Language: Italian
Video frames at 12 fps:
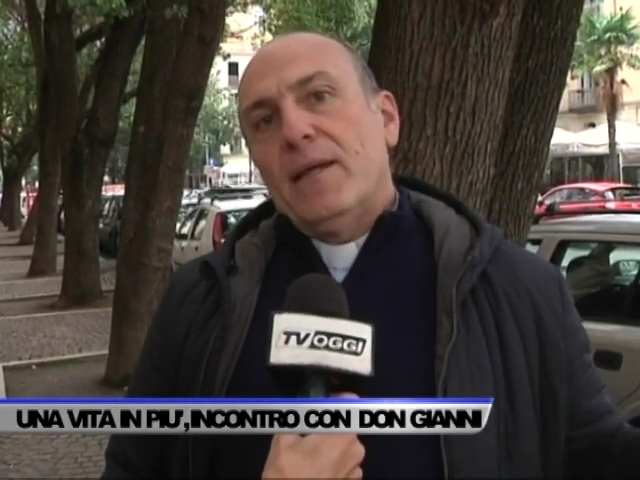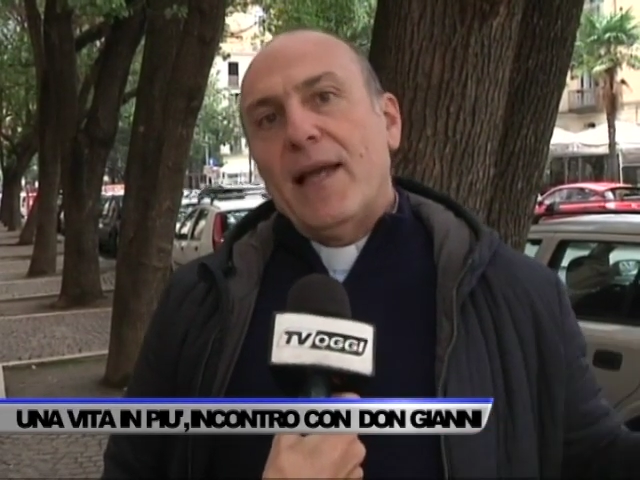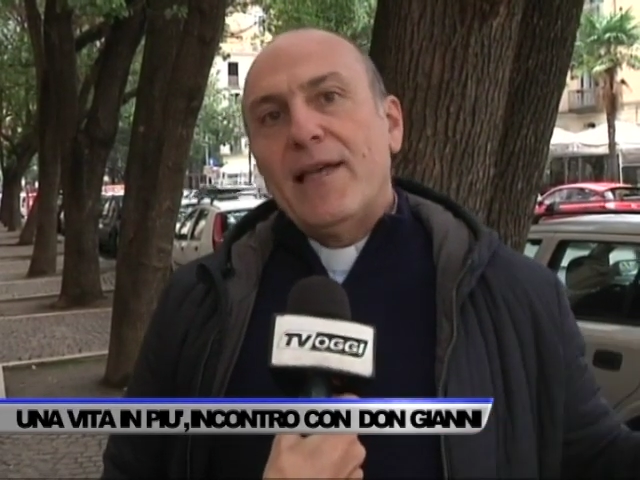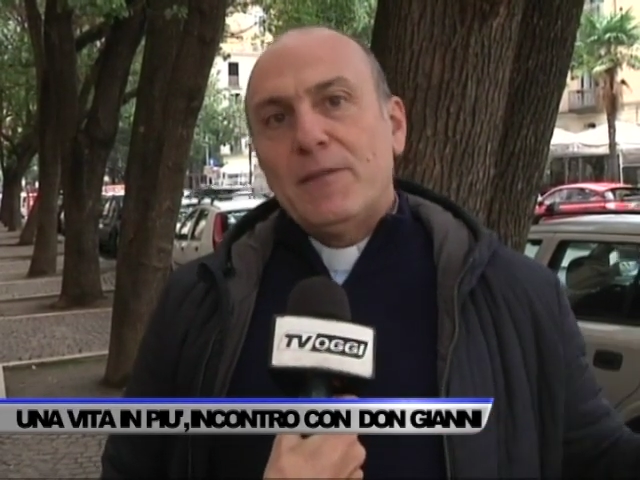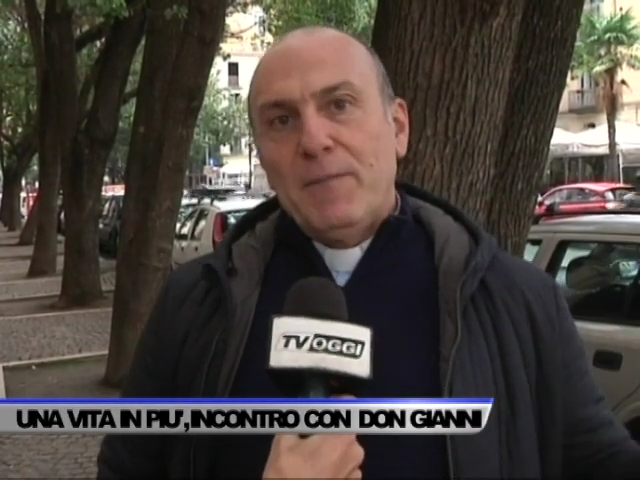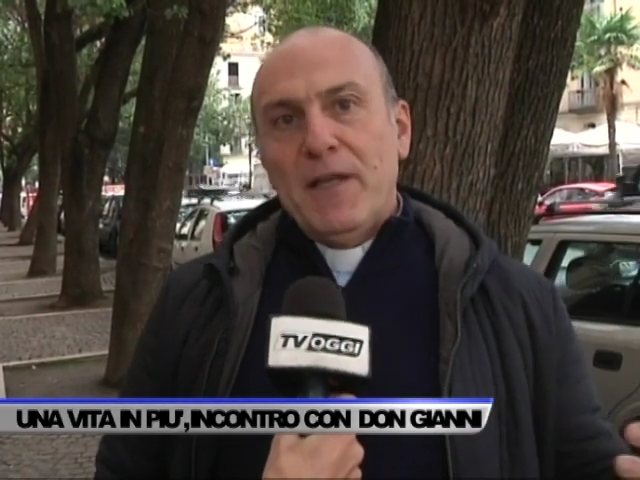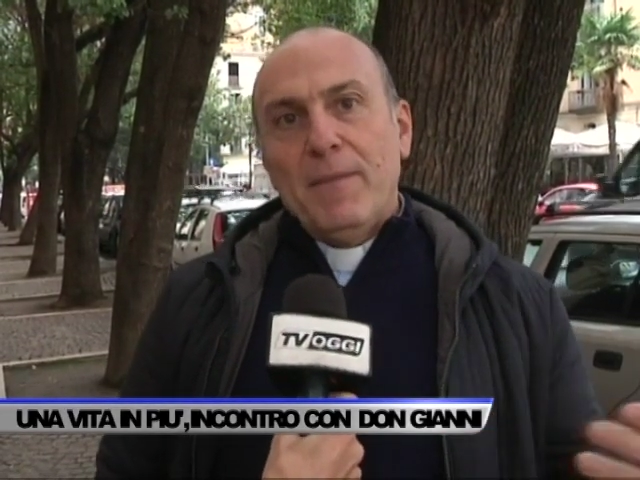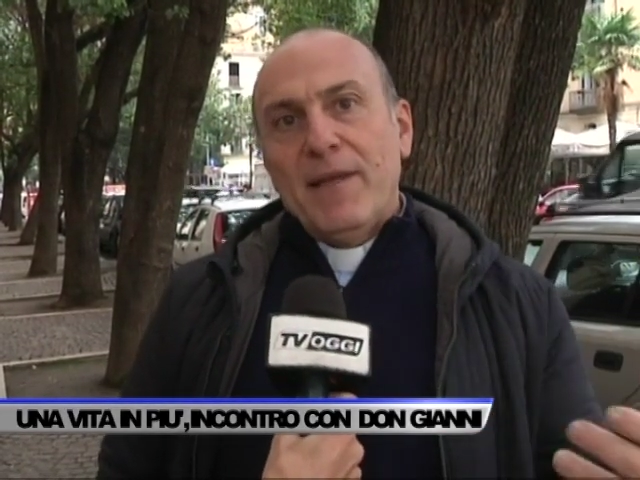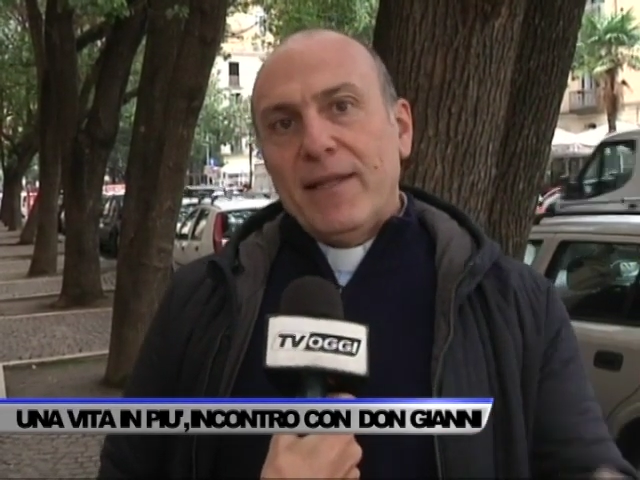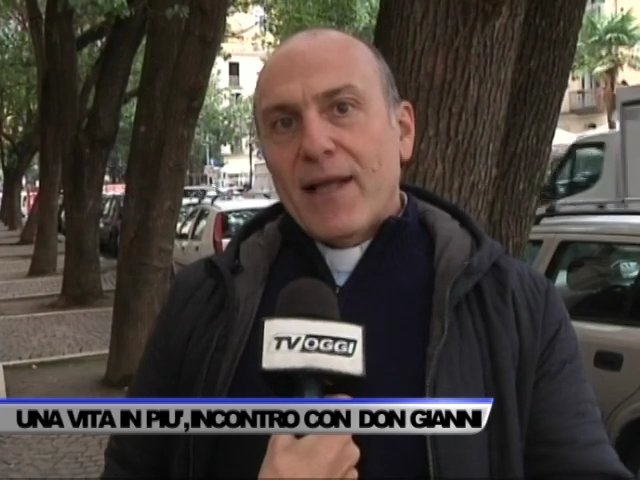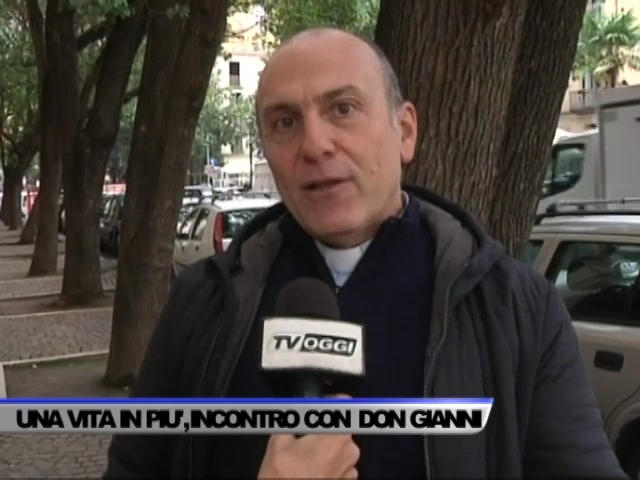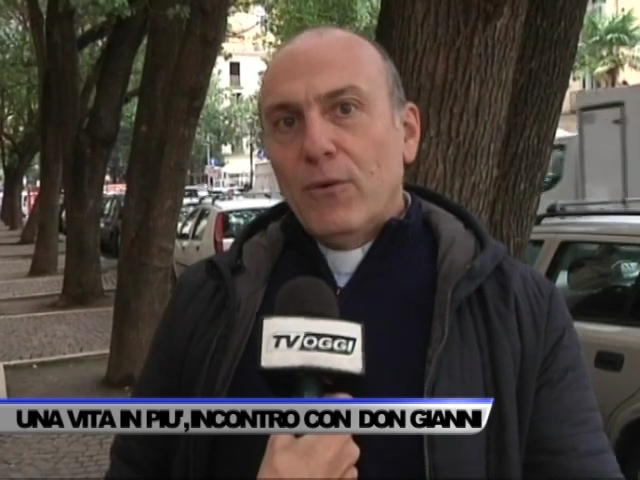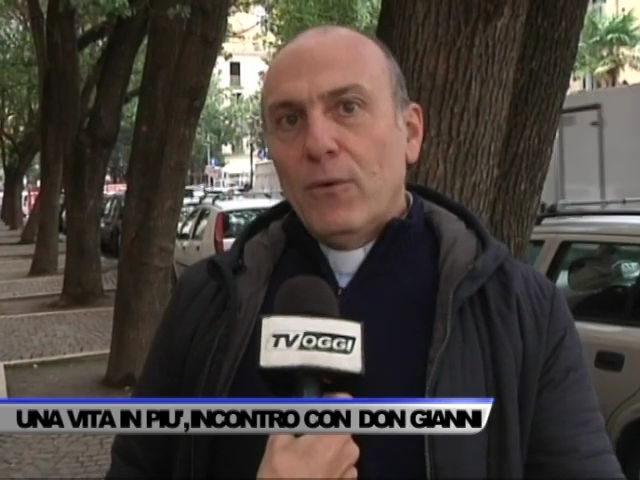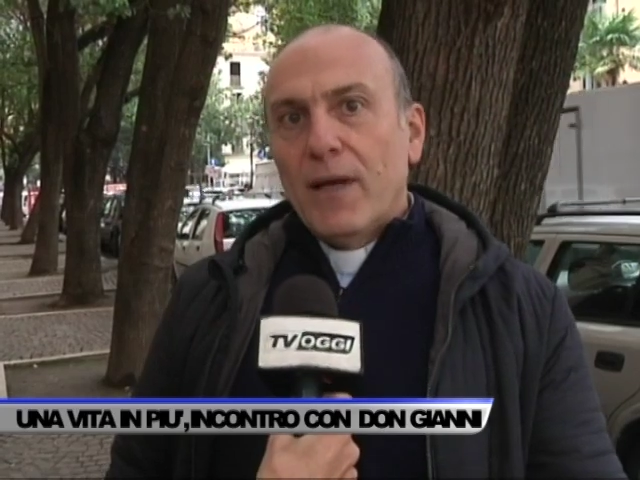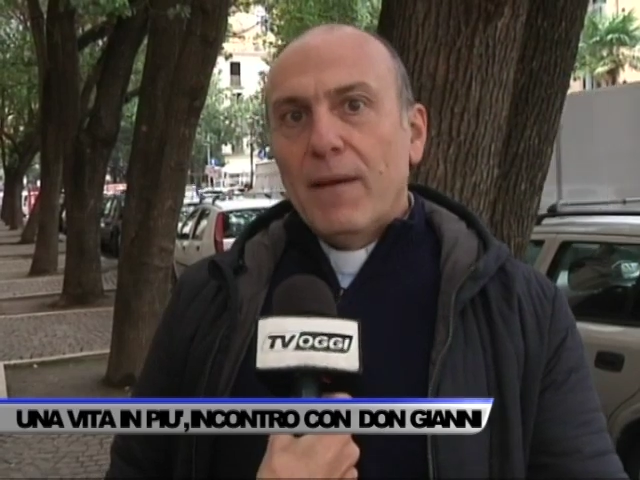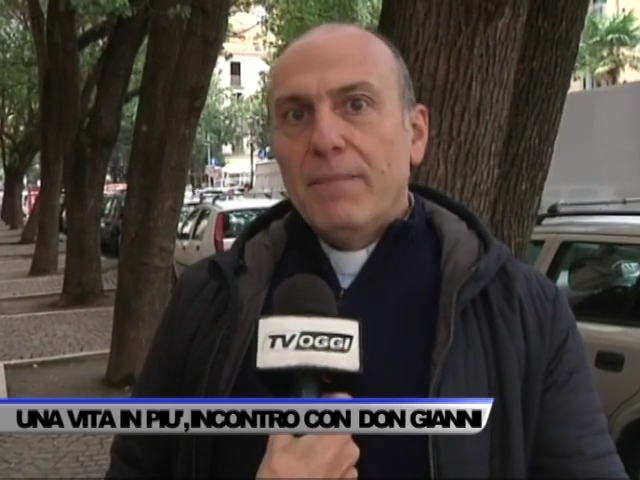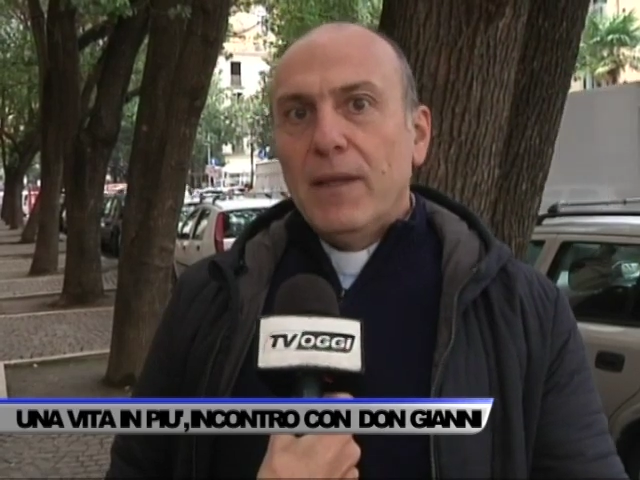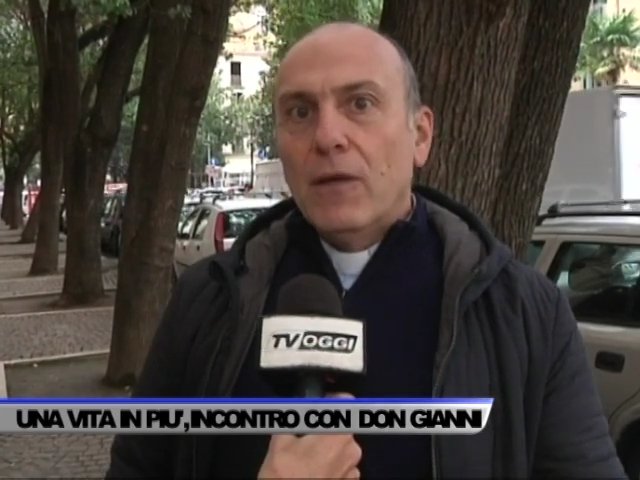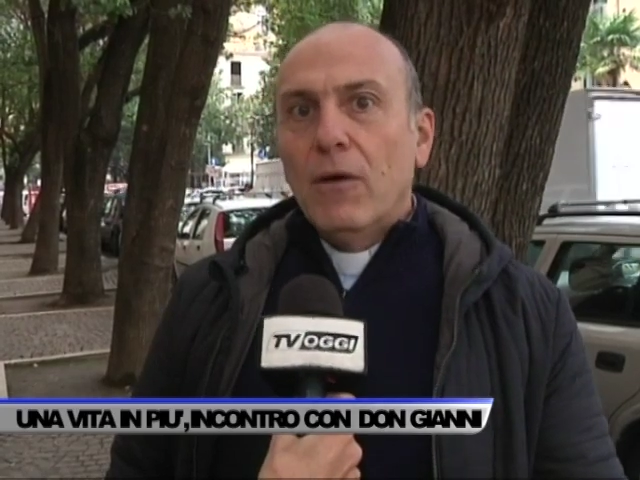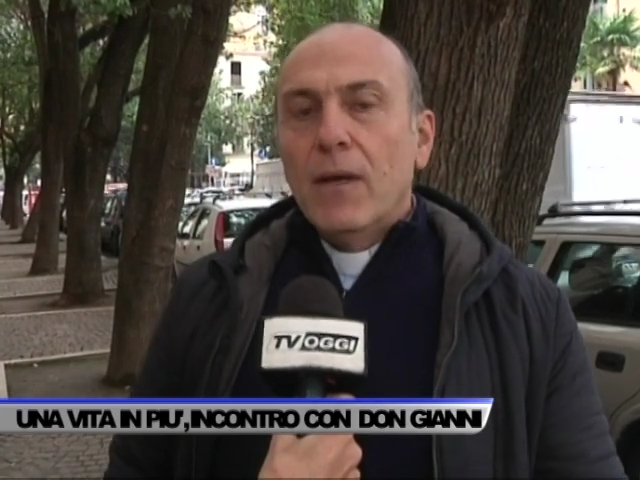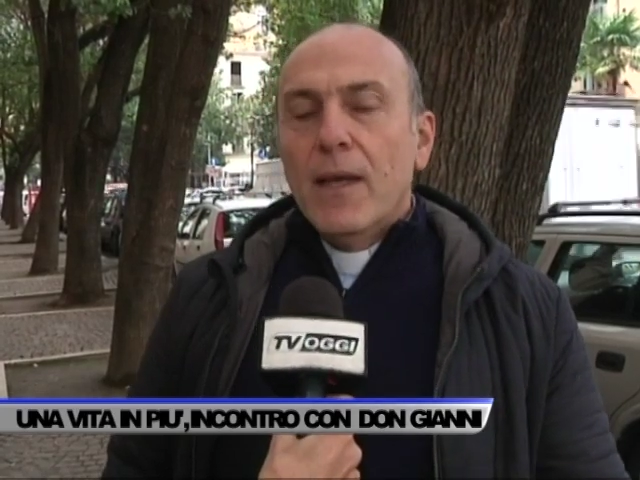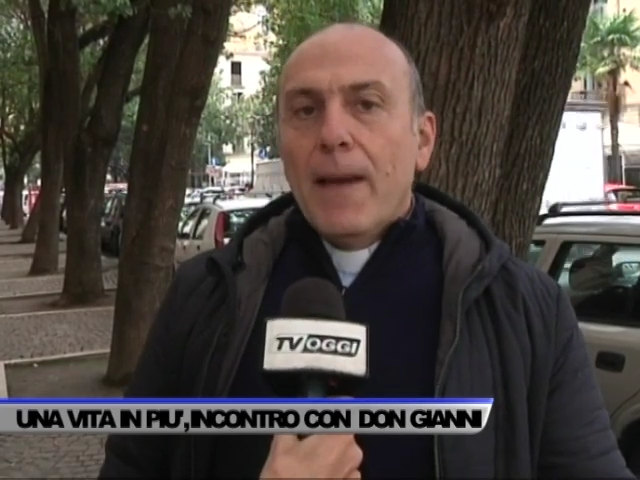l'hai sperimentato in un cammino,